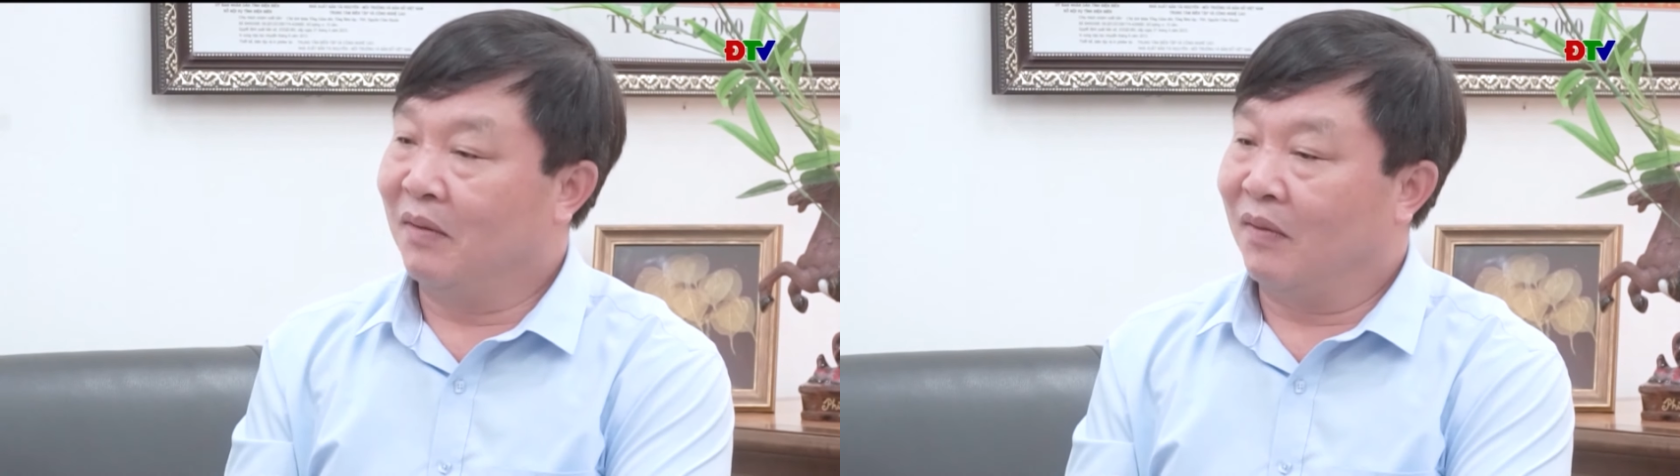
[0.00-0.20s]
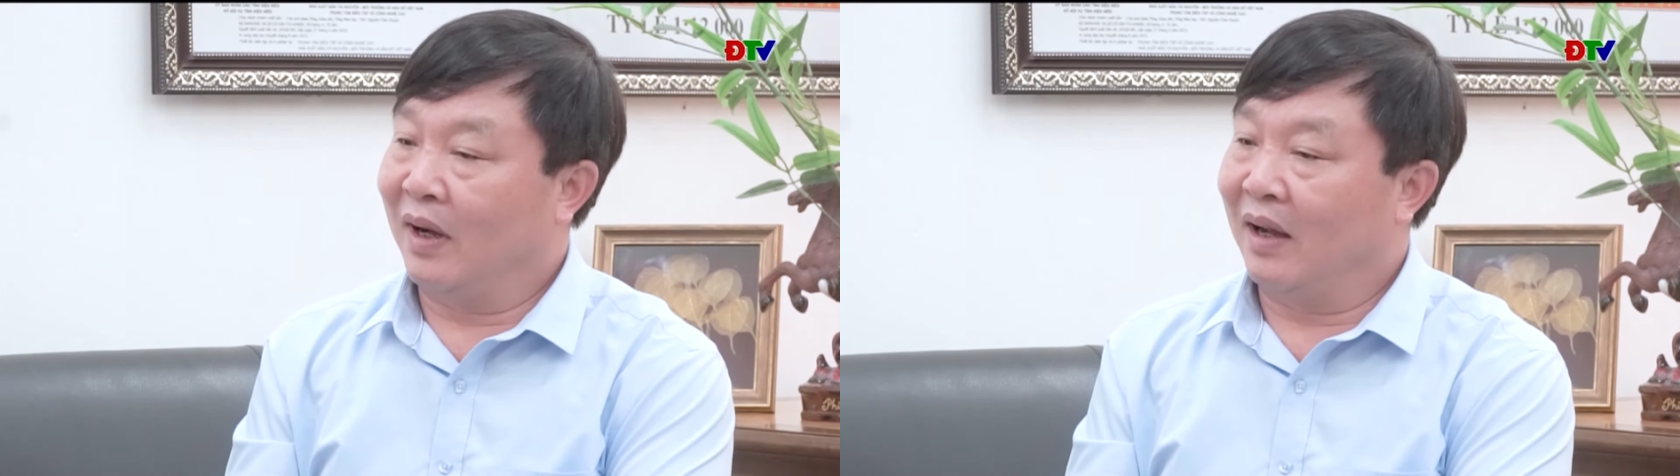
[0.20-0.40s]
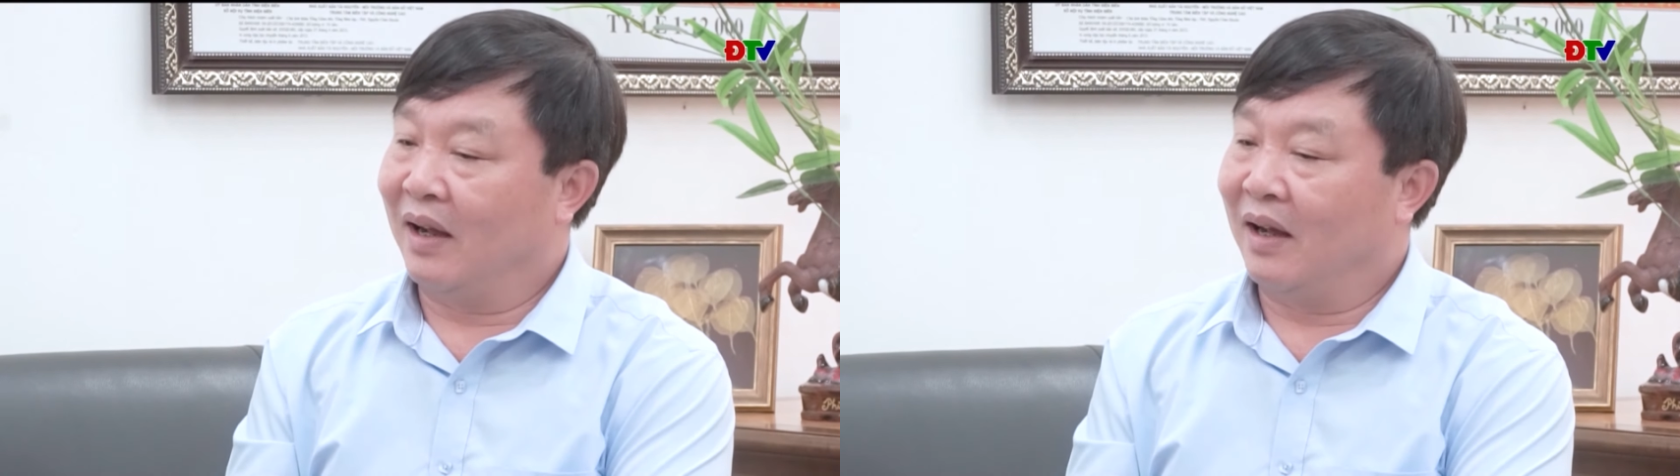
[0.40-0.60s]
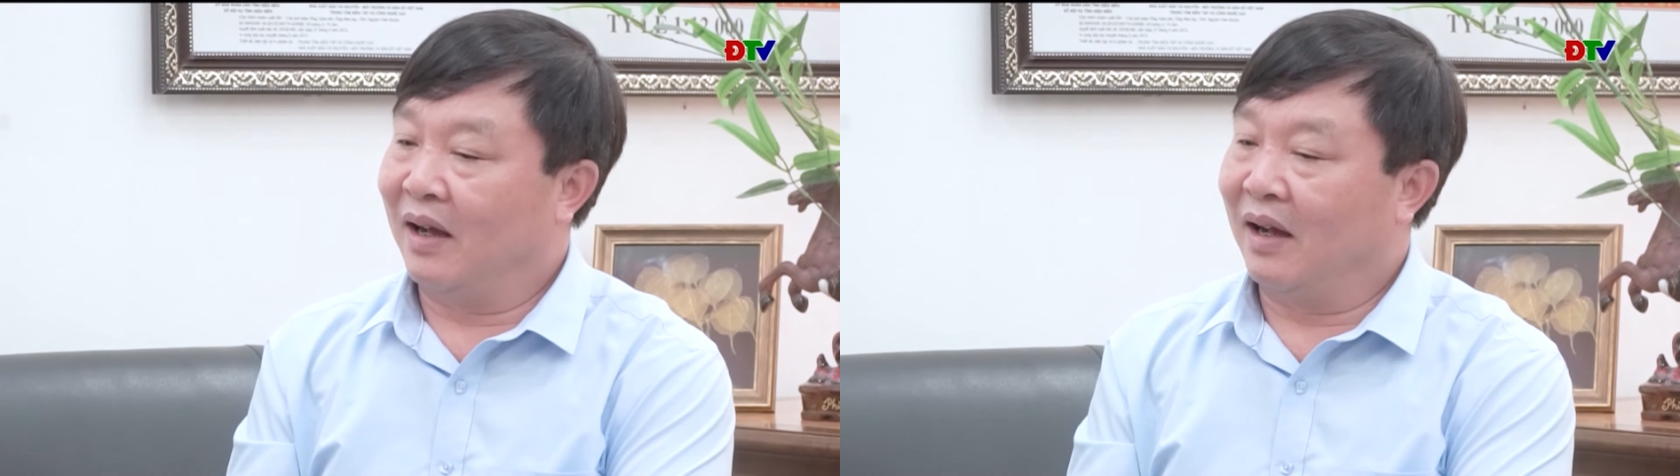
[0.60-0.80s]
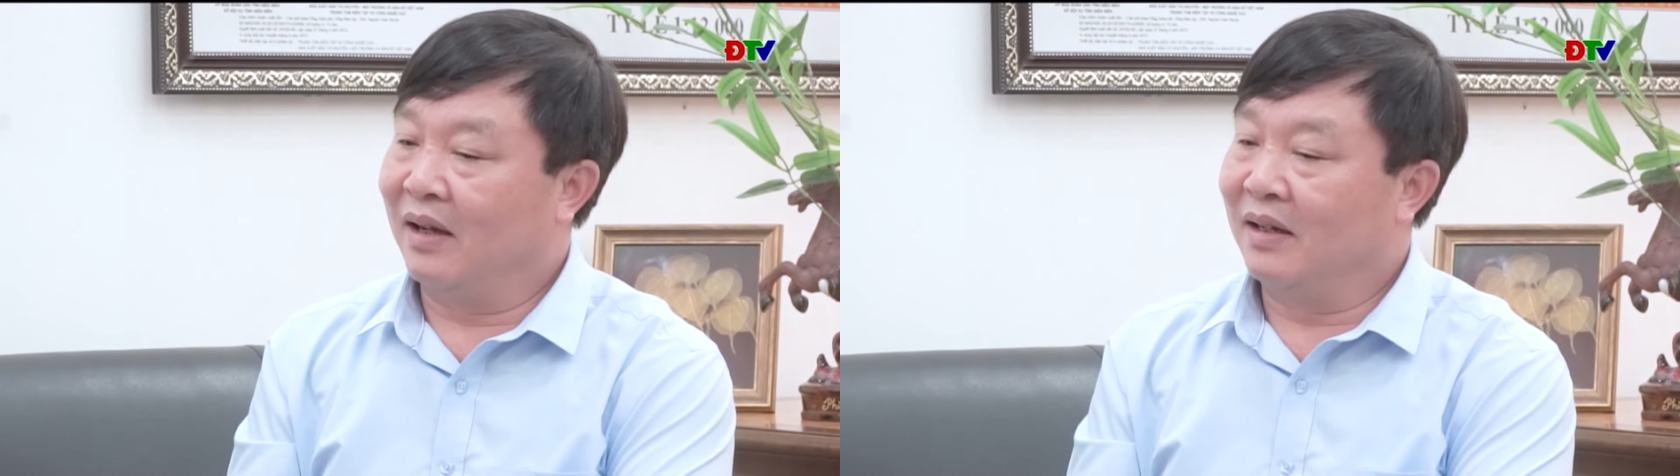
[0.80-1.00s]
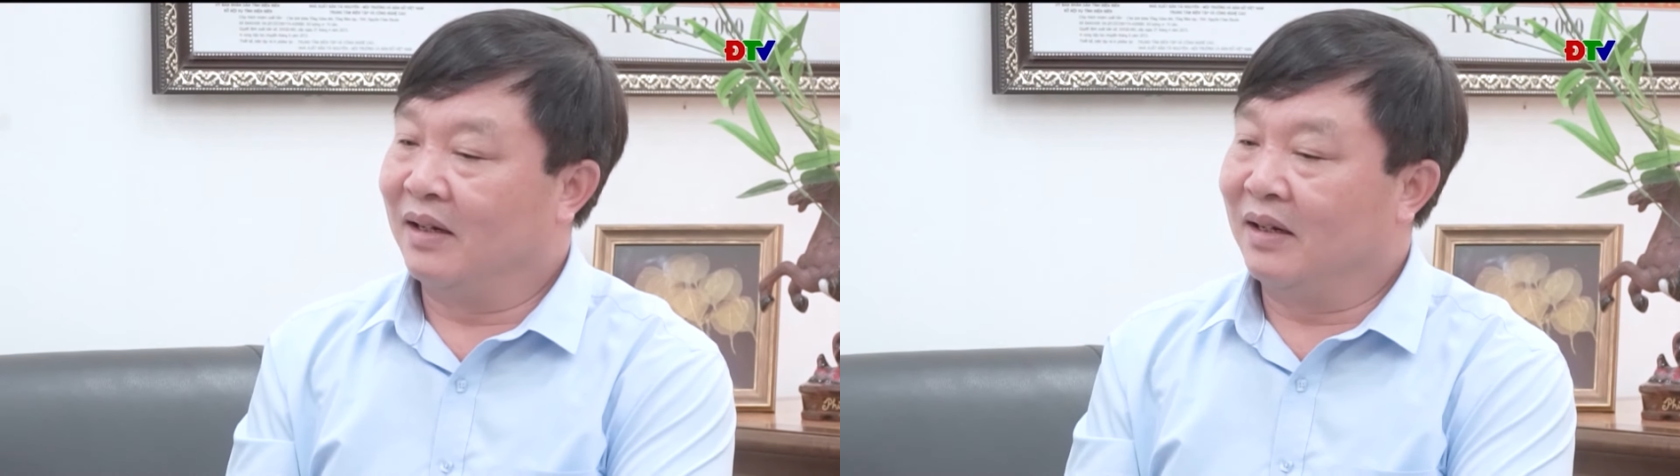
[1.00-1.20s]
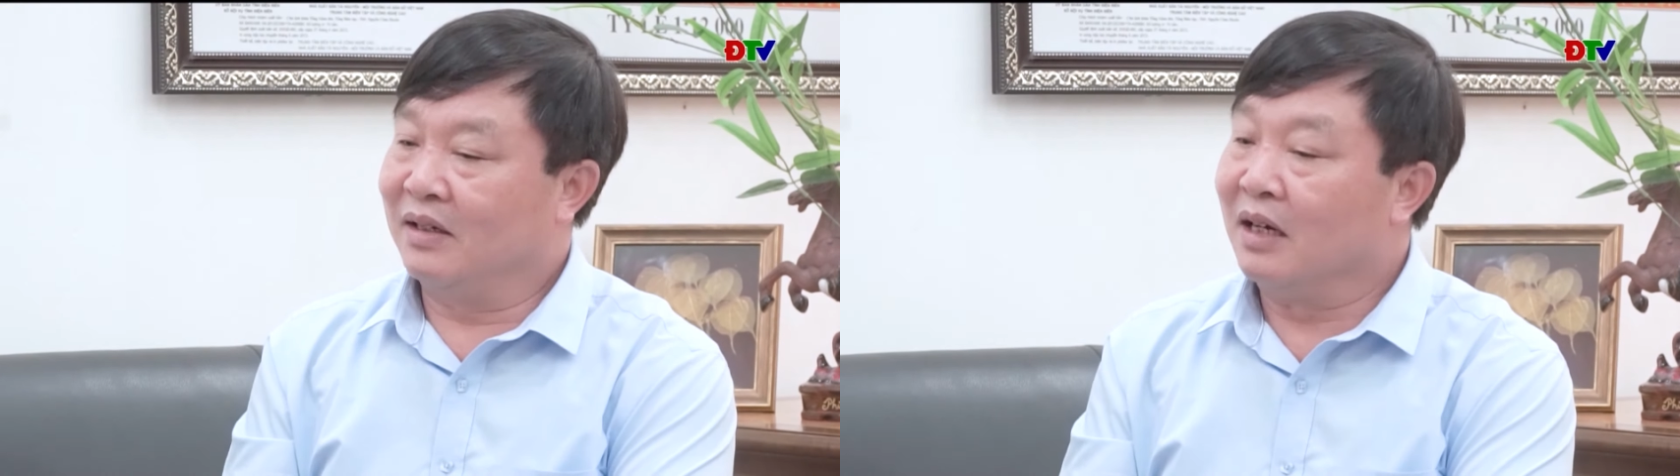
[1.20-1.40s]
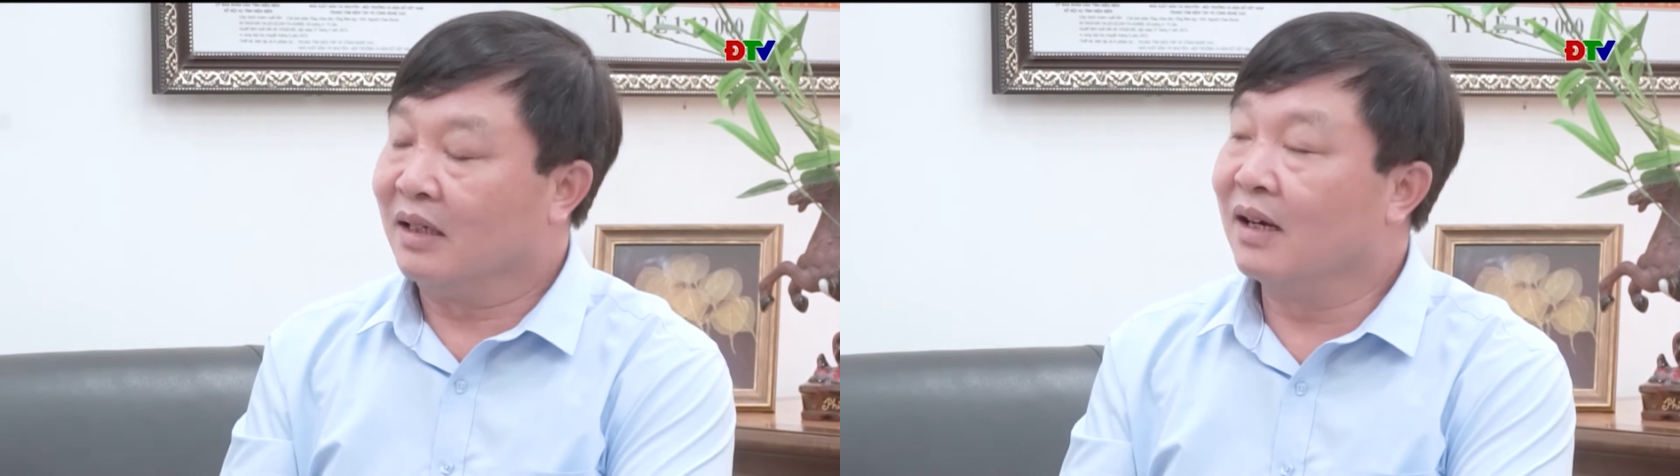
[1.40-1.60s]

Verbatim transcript: và thưởng